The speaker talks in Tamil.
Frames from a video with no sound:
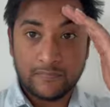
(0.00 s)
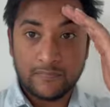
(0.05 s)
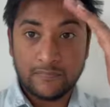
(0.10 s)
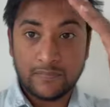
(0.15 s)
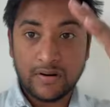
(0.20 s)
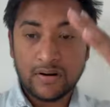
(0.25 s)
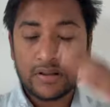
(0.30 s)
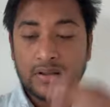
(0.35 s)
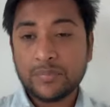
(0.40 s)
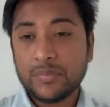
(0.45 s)

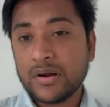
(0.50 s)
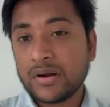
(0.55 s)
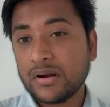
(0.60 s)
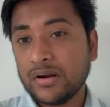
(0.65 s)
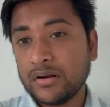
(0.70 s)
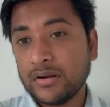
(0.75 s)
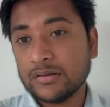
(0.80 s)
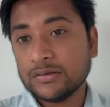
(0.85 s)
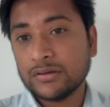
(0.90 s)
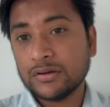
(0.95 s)
வணக்க மக்களே
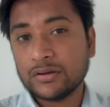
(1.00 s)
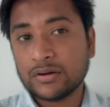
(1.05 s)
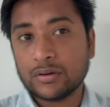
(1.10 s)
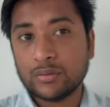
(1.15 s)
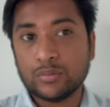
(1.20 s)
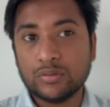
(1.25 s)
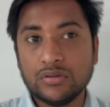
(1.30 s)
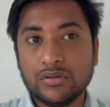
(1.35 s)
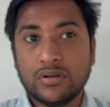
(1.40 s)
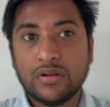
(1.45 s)
நான் தான்
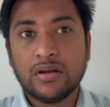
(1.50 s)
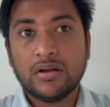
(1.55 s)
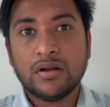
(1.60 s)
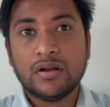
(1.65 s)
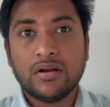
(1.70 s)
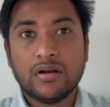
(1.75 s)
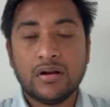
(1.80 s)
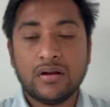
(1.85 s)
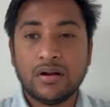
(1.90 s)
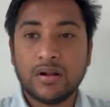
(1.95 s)
ராகுல்
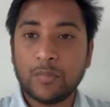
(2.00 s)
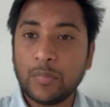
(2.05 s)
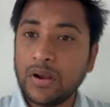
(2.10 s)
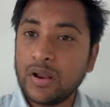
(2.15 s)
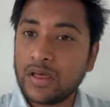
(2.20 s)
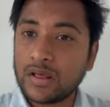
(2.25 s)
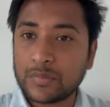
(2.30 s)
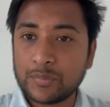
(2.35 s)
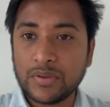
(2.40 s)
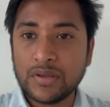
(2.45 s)
நம்ம
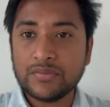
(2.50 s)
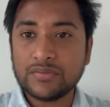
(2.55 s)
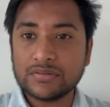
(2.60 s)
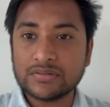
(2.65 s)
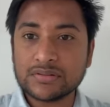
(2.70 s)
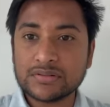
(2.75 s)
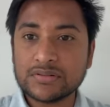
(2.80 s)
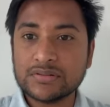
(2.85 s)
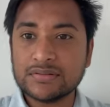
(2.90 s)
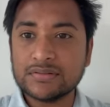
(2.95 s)
எல்லாருமே
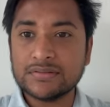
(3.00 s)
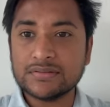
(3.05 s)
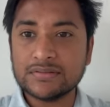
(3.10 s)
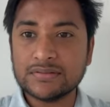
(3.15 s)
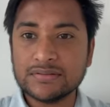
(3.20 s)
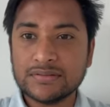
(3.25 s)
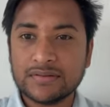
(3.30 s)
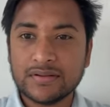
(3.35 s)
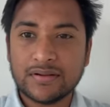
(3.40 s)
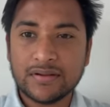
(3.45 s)
வந்து
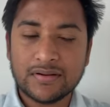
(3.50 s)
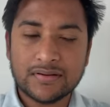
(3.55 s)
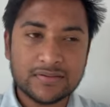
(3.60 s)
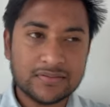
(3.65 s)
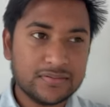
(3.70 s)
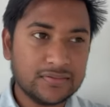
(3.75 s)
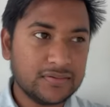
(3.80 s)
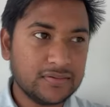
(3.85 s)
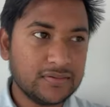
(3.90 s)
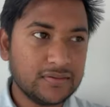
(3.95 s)

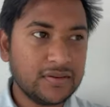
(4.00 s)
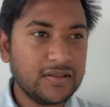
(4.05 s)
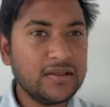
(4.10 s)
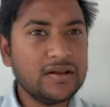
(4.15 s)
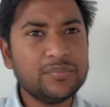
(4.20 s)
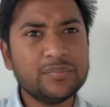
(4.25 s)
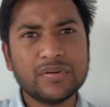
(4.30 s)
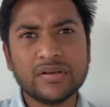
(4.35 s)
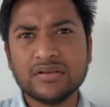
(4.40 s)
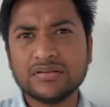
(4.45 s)

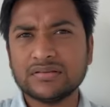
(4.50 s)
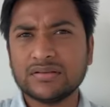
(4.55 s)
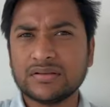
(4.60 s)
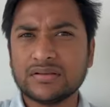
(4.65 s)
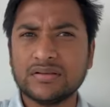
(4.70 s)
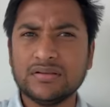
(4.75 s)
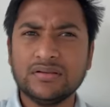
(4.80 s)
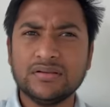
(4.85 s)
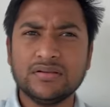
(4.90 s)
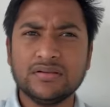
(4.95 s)

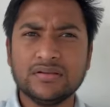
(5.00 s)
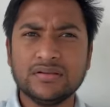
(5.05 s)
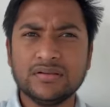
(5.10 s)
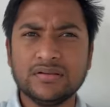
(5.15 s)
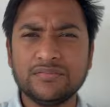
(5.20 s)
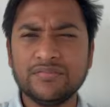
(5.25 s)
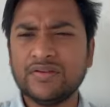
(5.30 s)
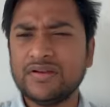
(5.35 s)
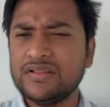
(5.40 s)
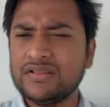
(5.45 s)
டிஎன்பிஎஸ்சிக்கு
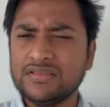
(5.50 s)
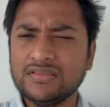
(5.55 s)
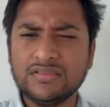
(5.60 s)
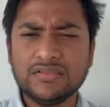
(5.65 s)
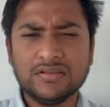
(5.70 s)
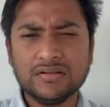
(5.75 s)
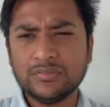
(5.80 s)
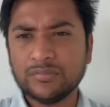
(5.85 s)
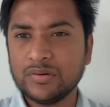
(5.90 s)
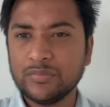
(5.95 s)

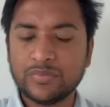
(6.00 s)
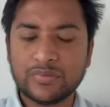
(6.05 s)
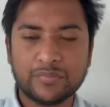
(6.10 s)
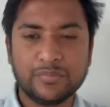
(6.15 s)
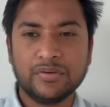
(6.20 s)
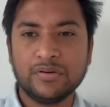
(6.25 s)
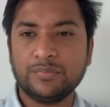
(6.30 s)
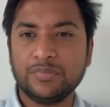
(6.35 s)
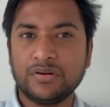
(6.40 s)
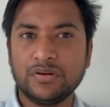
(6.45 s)
வெறித்தனமாக
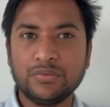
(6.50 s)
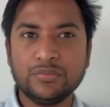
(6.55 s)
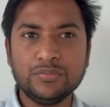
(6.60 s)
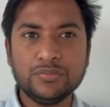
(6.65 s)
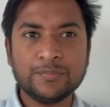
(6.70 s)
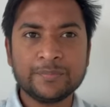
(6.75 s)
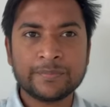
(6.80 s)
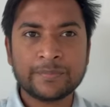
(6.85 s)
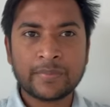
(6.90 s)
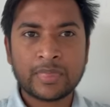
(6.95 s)
ப்ரிப்பேர் பண்ணோம்
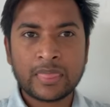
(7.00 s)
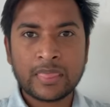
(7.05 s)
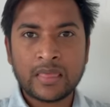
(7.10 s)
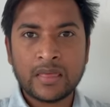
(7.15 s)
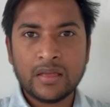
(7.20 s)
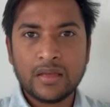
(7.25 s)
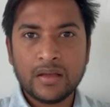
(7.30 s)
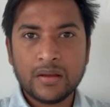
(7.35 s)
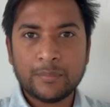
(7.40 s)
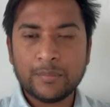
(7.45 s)

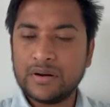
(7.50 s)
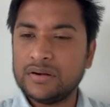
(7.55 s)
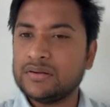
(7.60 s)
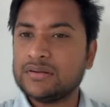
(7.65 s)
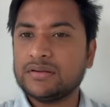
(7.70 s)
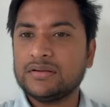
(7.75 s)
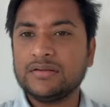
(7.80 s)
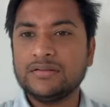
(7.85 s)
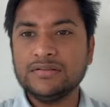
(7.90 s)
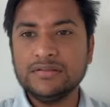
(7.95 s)
பட்
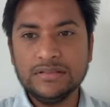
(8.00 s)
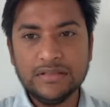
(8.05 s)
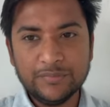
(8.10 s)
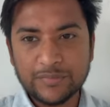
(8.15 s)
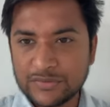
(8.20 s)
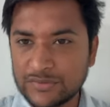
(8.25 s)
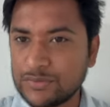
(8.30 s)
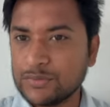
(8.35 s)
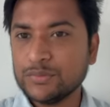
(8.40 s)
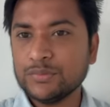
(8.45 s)
இந்த
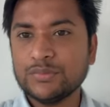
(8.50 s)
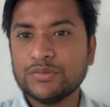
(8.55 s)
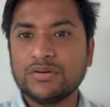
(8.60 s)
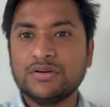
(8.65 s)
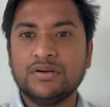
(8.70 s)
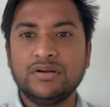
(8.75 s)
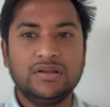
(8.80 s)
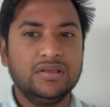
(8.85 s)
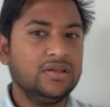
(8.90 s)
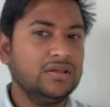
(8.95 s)
வருஷம்
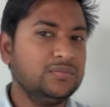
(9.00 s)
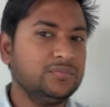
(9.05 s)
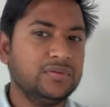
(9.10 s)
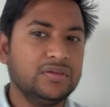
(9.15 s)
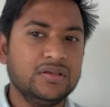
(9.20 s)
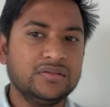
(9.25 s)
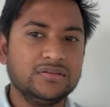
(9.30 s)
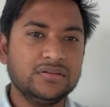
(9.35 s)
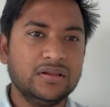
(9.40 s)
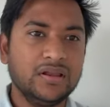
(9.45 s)

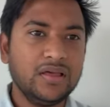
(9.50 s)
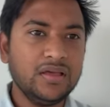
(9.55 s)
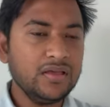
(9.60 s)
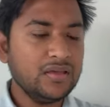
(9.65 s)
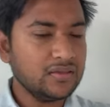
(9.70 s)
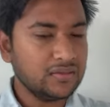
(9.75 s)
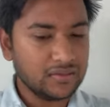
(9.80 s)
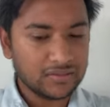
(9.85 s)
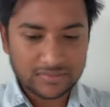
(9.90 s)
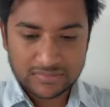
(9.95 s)
டிஎன்பிஎஸ்சியில்
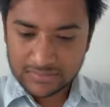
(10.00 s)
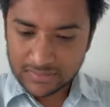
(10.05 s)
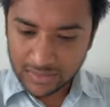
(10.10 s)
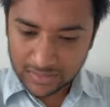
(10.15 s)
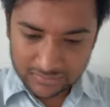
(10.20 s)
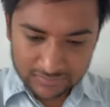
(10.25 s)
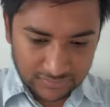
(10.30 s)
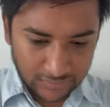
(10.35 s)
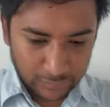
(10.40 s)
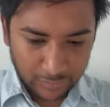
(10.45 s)
எந்த
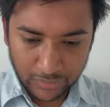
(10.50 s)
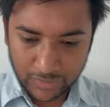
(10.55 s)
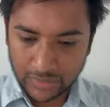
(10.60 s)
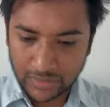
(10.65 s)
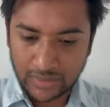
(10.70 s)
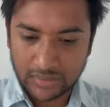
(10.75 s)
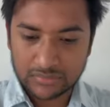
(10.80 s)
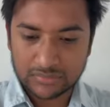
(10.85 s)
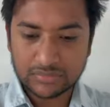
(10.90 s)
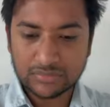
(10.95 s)
எக்ஸாமும்
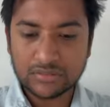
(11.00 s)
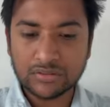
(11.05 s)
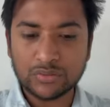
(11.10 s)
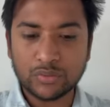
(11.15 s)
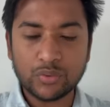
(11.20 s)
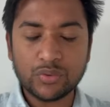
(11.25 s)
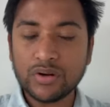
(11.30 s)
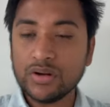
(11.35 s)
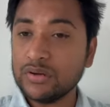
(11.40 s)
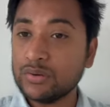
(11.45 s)
கிடையாது
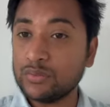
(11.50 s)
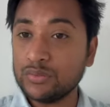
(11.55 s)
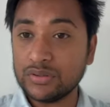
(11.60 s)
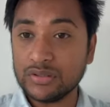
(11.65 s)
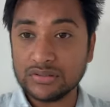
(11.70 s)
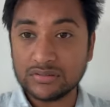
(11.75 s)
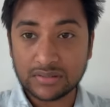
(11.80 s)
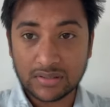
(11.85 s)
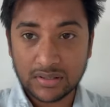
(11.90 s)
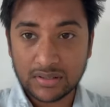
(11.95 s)
டுவெண்ட்டி
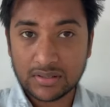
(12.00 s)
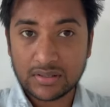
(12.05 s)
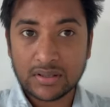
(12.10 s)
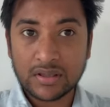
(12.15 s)
டுவெண்ட்டி த்ரீ